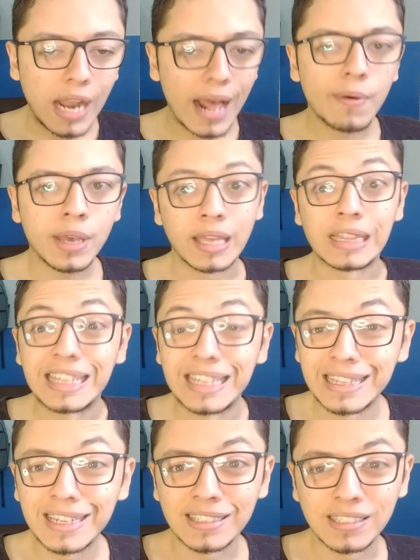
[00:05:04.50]
grave, que
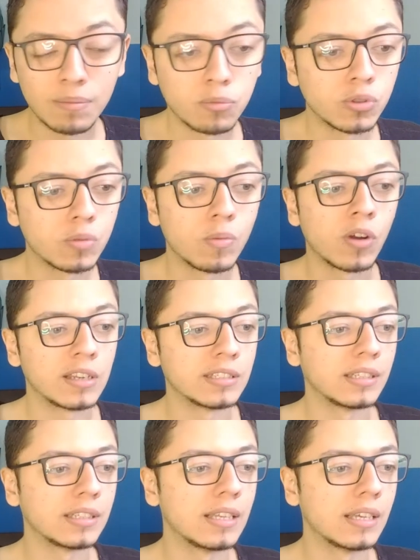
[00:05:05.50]
tienden a ser muchos
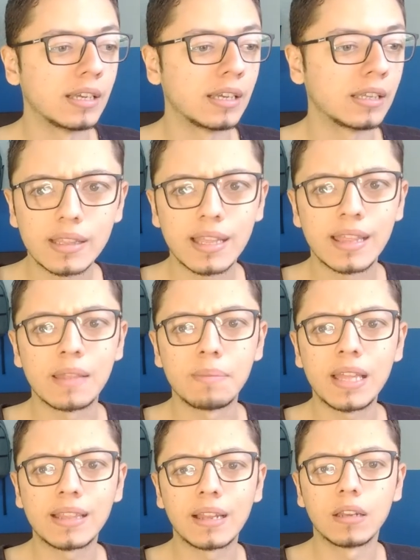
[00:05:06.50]
vocalistas de, de
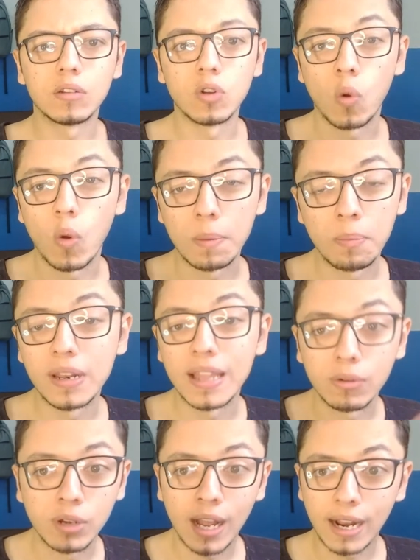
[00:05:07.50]
metal, lo cual pues le
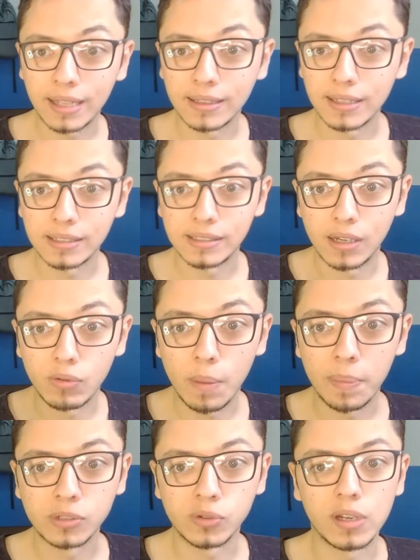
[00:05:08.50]
da una característica, una
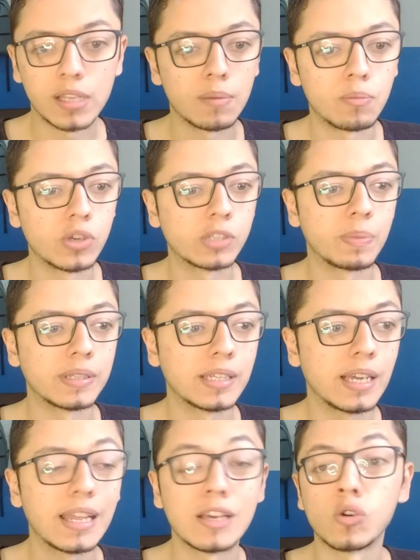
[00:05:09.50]
personalidad muy
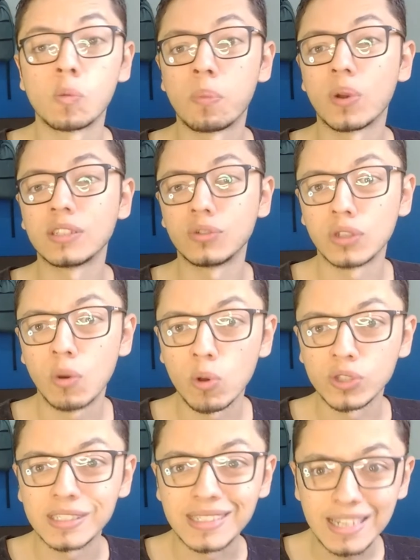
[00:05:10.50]
especial. La incorporación de
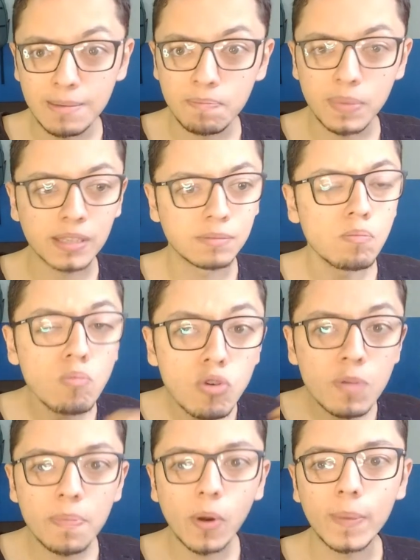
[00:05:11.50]
voces limpias muy
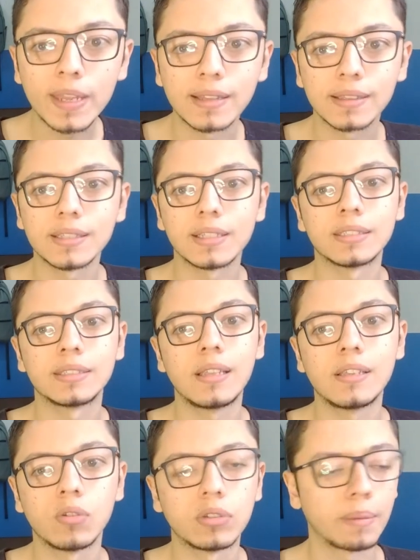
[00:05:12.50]
prominentes en este
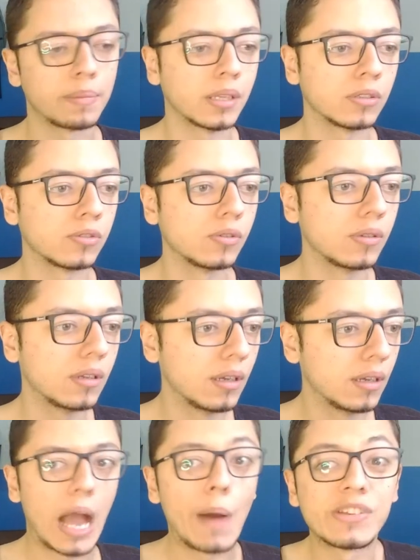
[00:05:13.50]
disco también son.
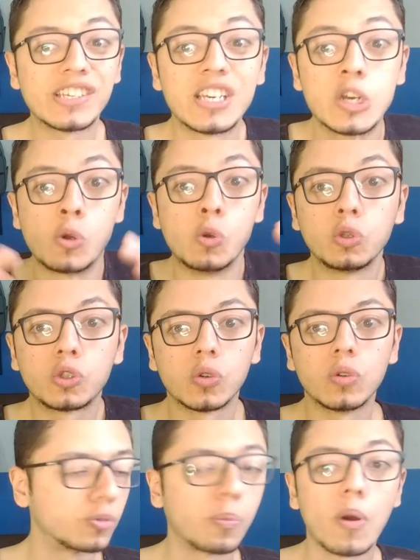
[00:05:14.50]
A veces incluso
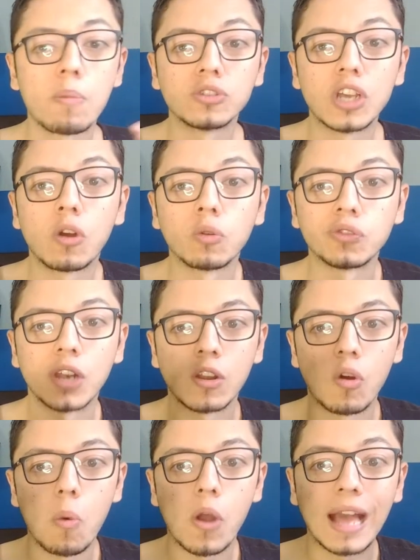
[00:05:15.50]
nos podemos encontrar
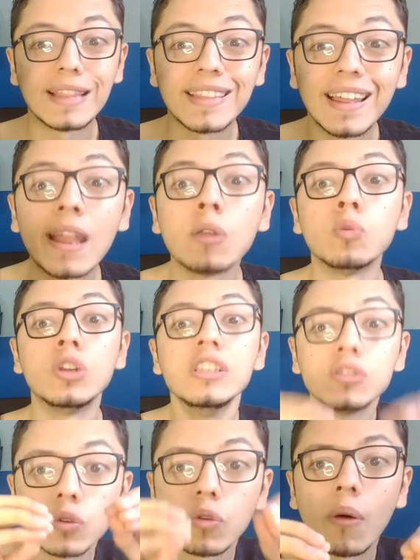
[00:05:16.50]
como cantan al
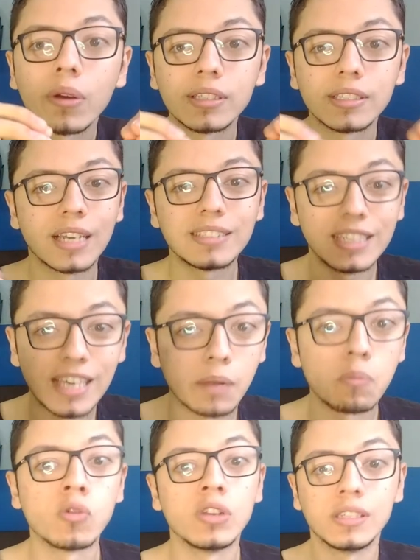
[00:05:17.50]
unísono, a veces casi que
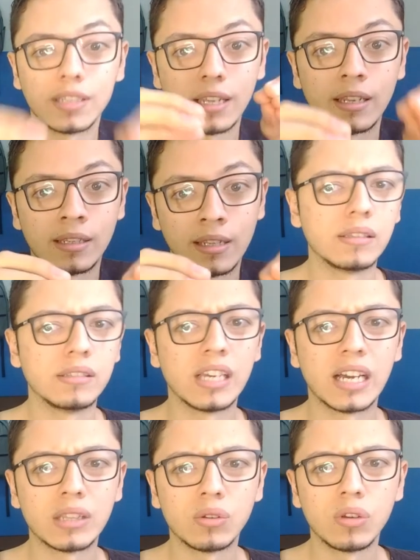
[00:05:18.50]
armonizan,
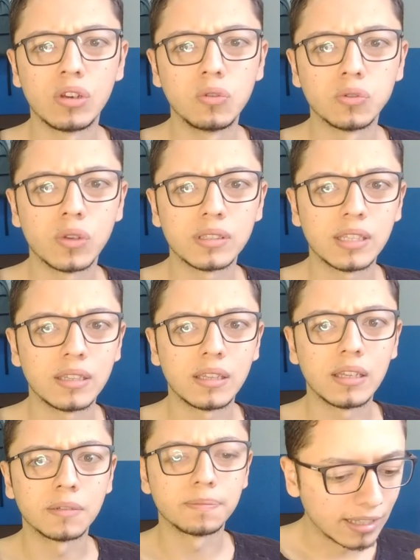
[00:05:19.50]
llegando incluso a
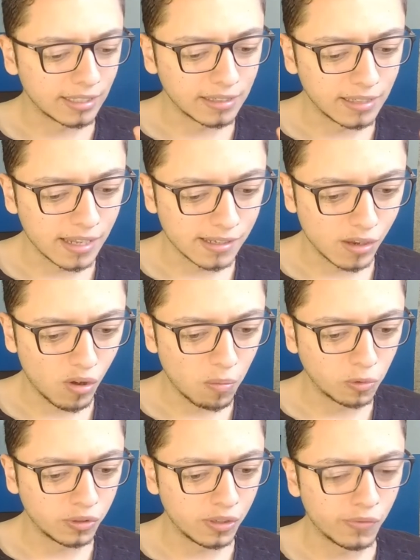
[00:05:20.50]
sentir, a sentirse
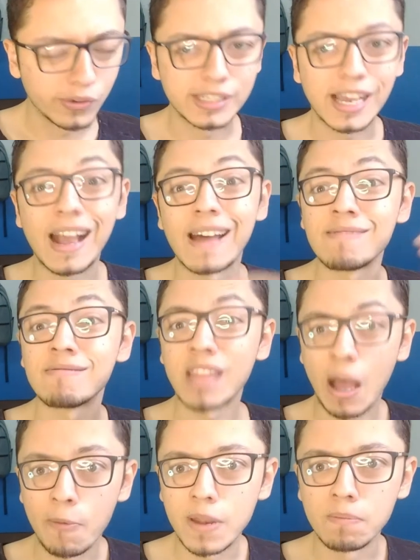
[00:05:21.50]
como si fuese
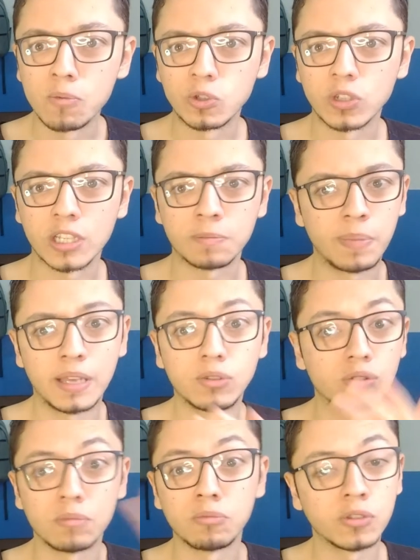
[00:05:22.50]
cantable en muchos
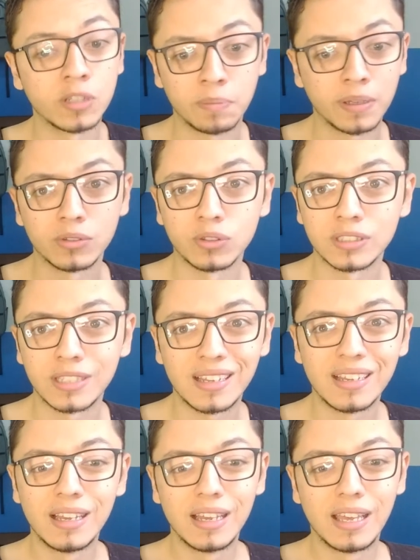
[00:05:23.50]
aspectos, en muchos aspectos este,
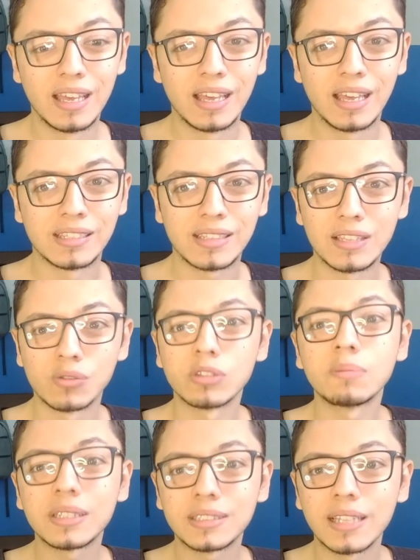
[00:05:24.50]
este disco
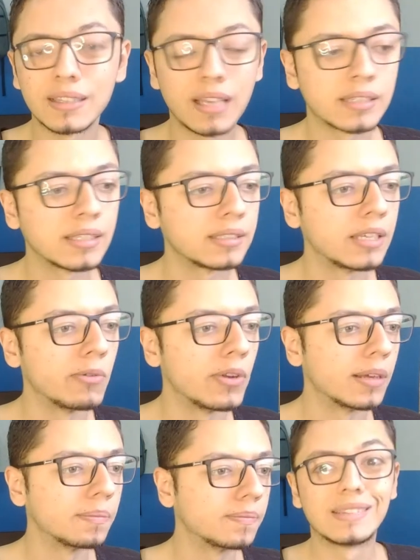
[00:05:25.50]
es bastante
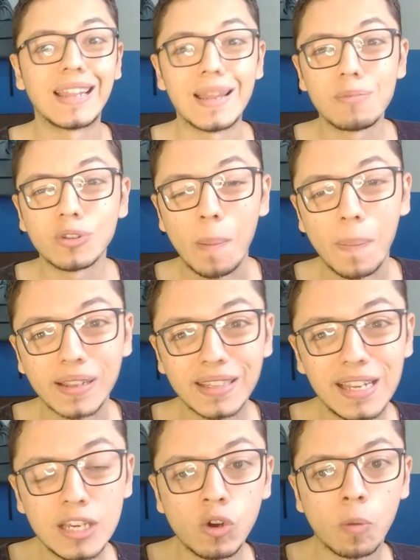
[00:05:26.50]
accesible. Tenemos aparte
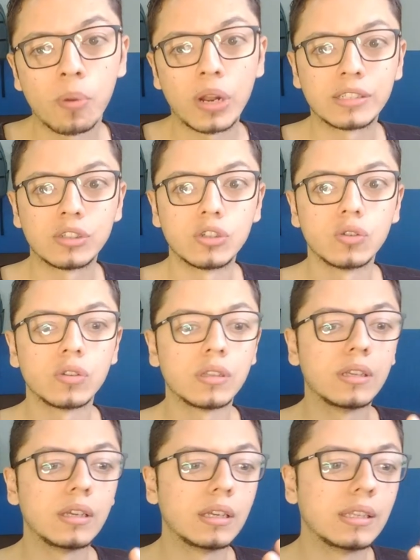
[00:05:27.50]
la incorporación
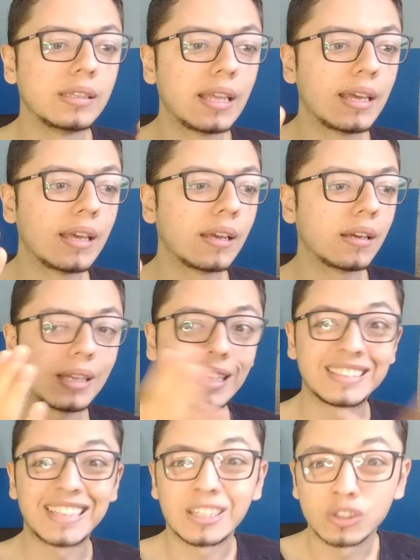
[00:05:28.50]
de
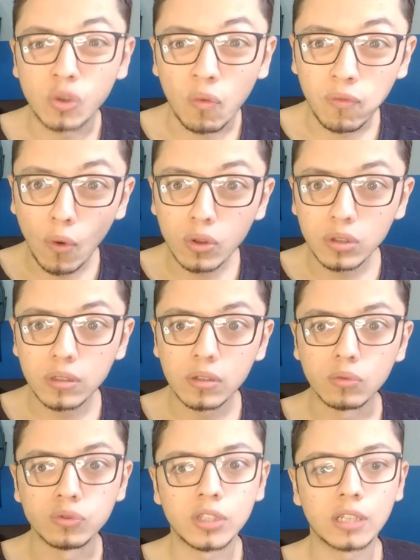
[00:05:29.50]
saxofón,
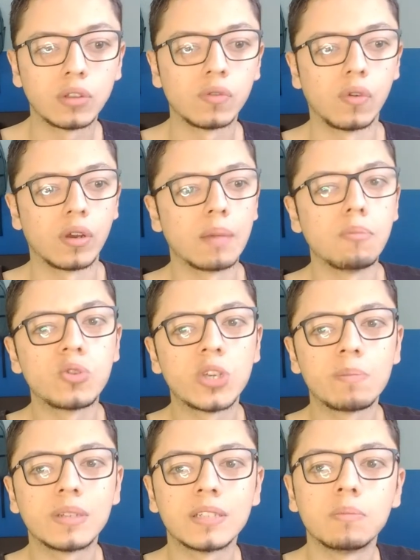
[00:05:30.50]
un saxofón que
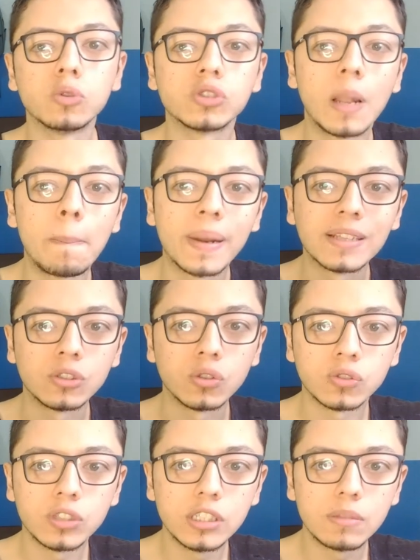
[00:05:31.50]
muchas veces busca el
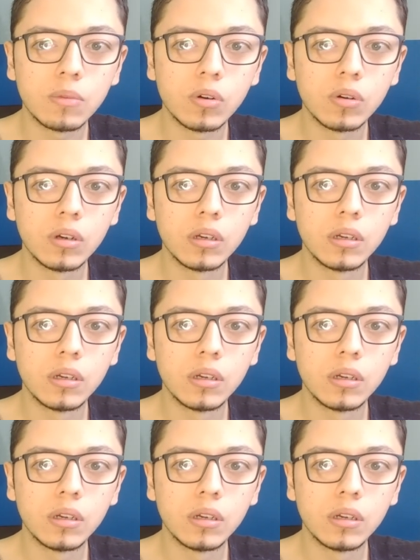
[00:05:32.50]
preciosismo,